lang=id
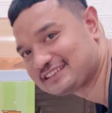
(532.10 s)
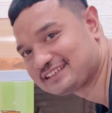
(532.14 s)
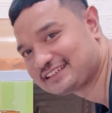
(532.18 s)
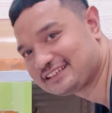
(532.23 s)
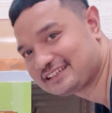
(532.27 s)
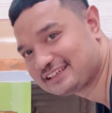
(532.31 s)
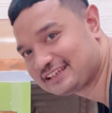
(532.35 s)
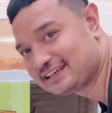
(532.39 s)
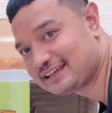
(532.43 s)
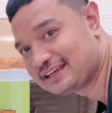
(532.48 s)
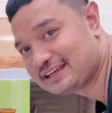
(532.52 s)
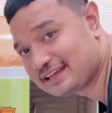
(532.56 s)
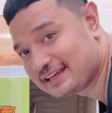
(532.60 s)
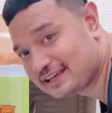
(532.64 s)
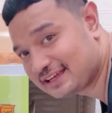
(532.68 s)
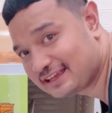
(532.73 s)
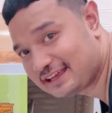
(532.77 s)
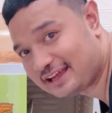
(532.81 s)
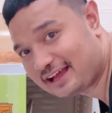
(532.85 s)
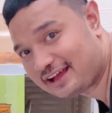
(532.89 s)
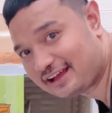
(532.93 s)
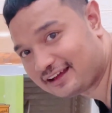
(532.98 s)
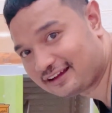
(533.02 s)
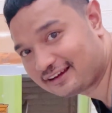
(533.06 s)
sih.
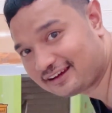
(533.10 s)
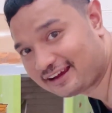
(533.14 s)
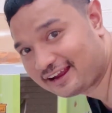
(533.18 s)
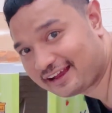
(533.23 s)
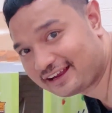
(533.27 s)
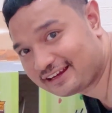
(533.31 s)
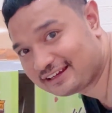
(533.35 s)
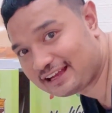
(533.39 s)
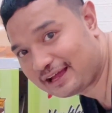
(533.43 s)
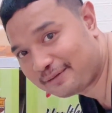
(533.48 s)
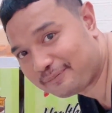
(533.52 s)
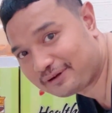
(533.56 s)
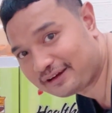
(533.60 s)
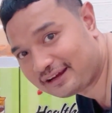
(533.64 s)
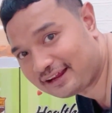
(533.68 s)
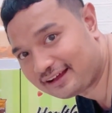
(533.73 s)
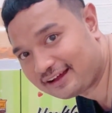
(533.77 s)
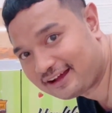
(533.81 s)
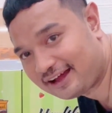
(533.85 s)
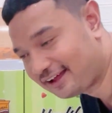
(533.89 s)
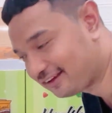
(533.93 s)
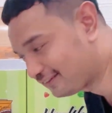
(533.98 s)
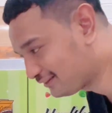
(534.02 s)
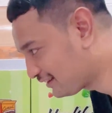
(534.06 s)
Yang lain nggak pernah
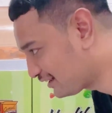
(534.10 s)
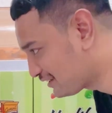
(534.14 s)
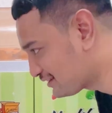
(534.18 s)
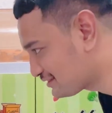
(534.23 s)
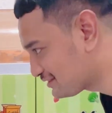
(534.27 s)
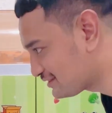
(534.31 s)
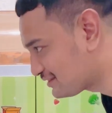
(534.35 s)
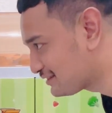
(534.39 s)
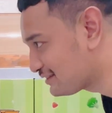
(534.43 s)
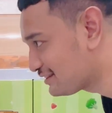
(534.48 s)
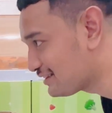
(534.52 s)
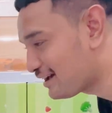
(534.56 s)
ke atas,